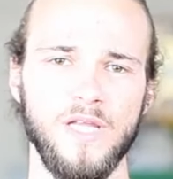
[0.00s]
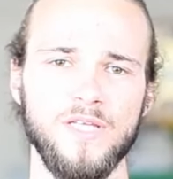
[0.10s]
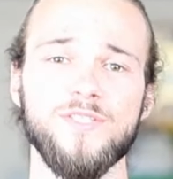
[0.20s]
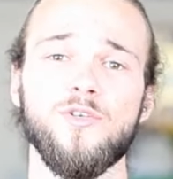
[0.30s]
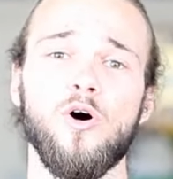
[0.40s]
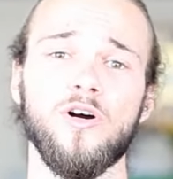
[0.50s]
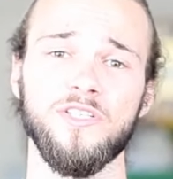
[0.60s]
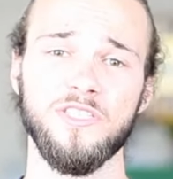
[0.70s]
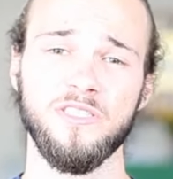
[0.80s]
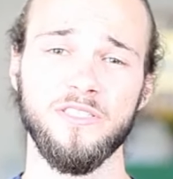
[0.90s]
Sorge
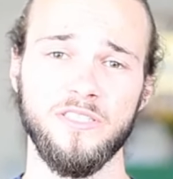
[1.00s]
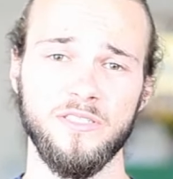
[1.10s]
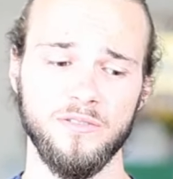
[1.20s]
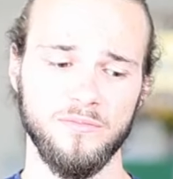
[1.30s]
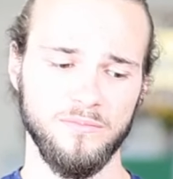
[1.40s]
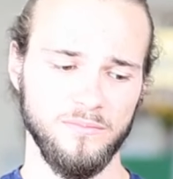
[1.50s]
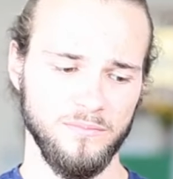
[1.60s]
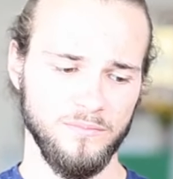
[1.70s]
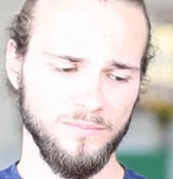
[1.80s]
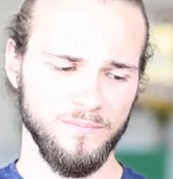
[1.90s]
dich nicht.
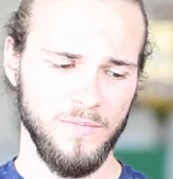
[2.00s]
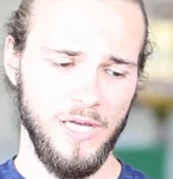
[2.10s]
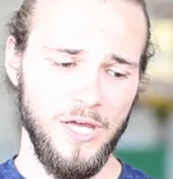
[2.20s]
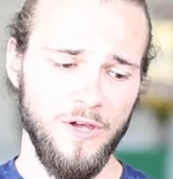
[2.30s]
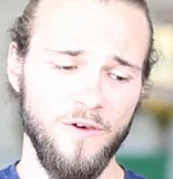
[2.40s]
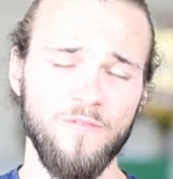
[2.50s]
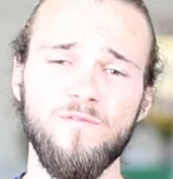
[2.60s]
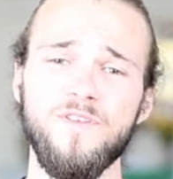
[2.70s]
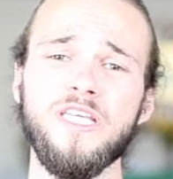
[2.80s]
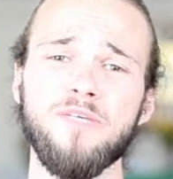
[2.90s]

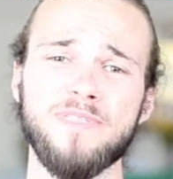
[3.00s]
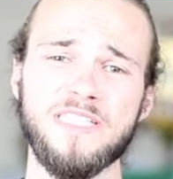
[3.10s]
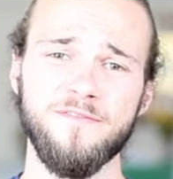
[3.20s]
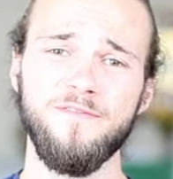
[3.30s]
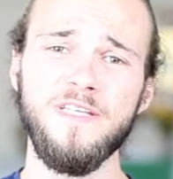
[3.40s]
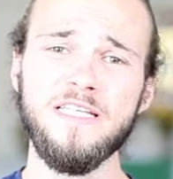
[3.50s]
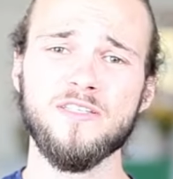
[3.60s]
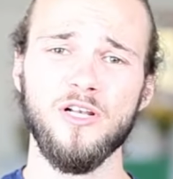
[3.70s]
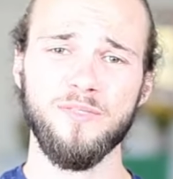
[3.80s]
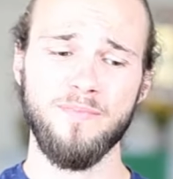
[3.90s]
Wie, bitte, wie
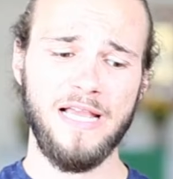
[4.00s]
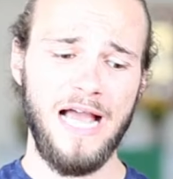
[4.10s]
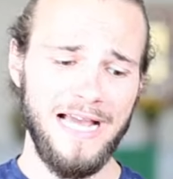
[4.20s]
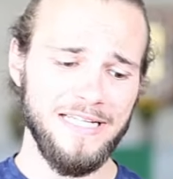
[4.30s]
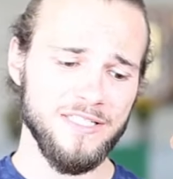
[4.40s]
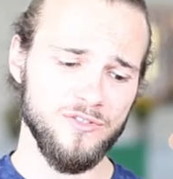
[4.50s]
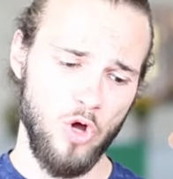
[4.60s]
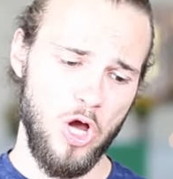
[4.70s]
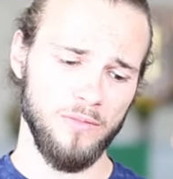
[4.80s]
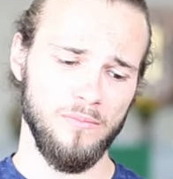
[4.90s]
soll ich mir keine
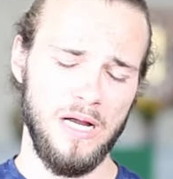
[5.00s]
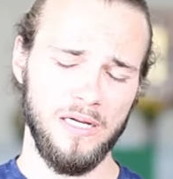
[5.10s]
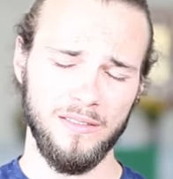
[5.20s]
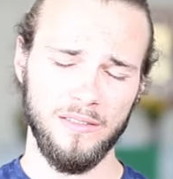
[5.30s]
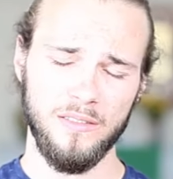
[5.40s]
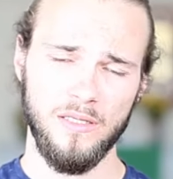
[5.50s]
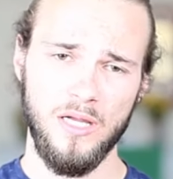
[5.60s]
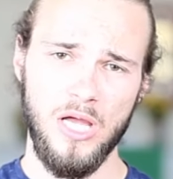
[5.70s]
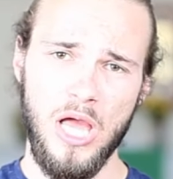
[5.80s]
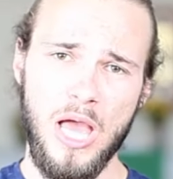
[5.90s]
Sorgen machen?
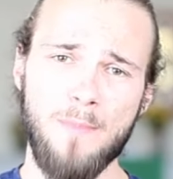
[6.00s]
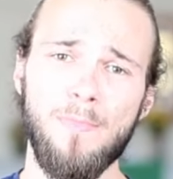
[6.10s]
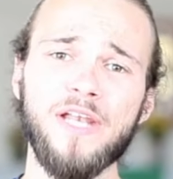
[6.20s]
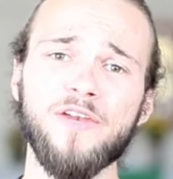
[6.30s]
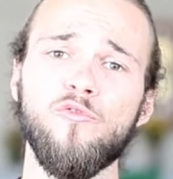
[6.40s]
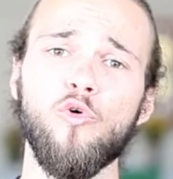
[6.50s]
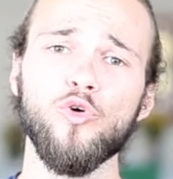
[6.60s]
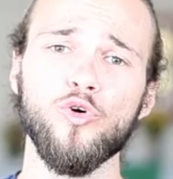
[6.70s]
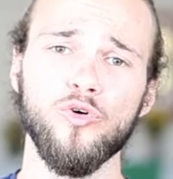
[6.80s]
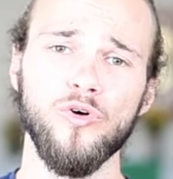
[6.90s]
Meine
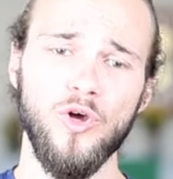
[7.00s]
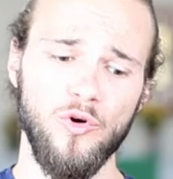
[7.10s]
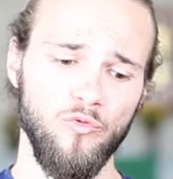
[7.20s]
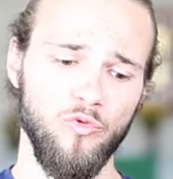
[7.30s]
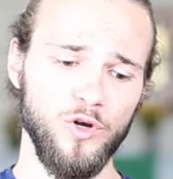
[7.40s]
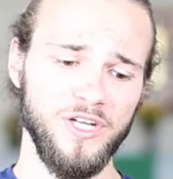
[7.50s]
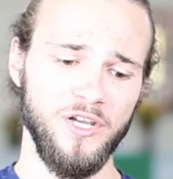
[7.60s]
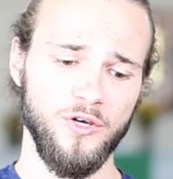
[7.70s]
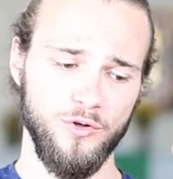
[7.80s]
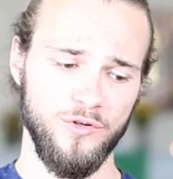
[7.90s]
Wohnung wurde
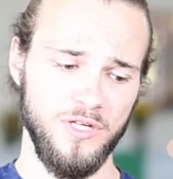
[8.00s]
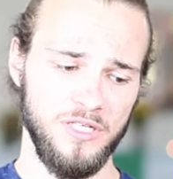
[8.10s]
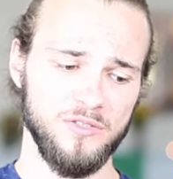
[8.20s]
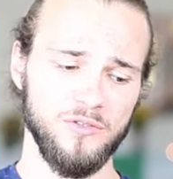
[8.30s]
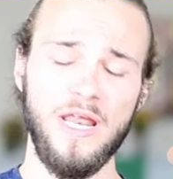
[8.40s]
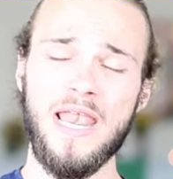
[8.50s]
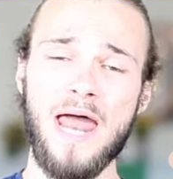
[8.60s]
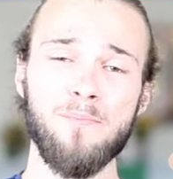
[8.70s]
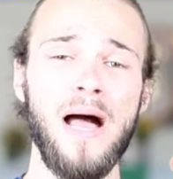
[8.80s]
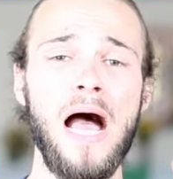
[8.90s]
gekündigt und in
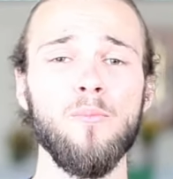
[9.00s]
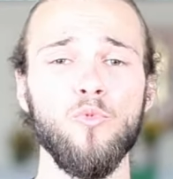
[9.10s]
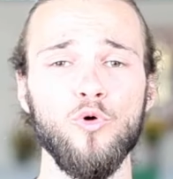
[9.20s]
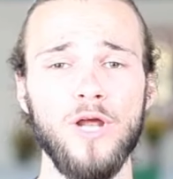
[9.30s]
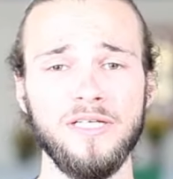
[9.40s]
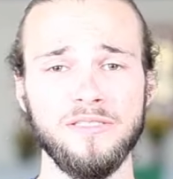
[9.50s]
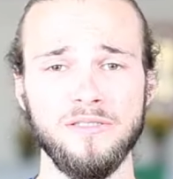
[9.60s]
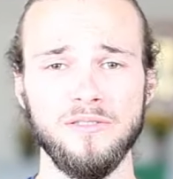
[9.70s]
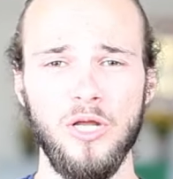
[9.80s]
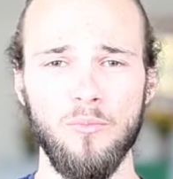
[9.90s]
ein paar
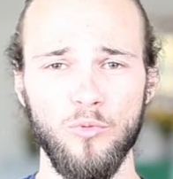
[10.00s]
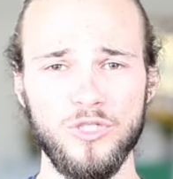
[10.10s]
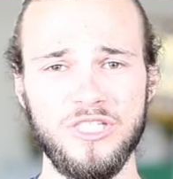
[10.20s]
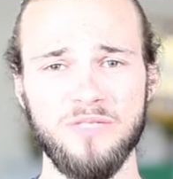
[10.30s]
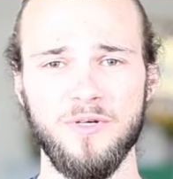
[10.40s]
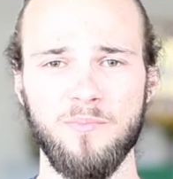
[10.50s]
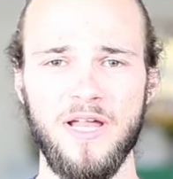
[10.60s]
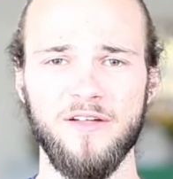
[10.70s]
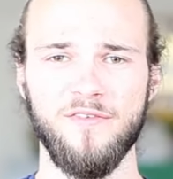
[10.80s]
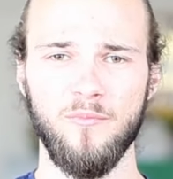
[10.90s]
Monaten muss ich mit
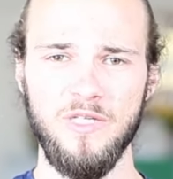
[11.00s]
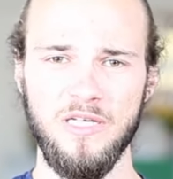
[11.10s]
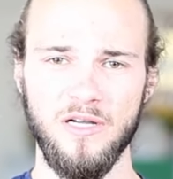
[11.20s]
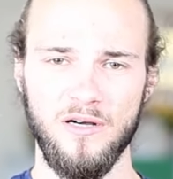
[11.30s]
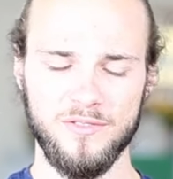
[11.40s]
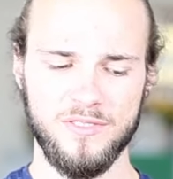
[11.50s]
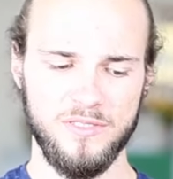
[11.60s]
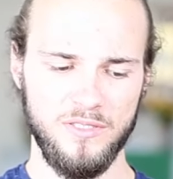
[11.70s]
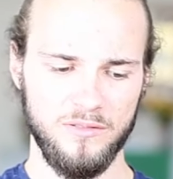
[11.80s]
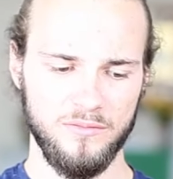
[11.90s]
meiner Familie
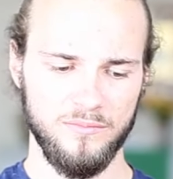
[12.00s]
ausziehen.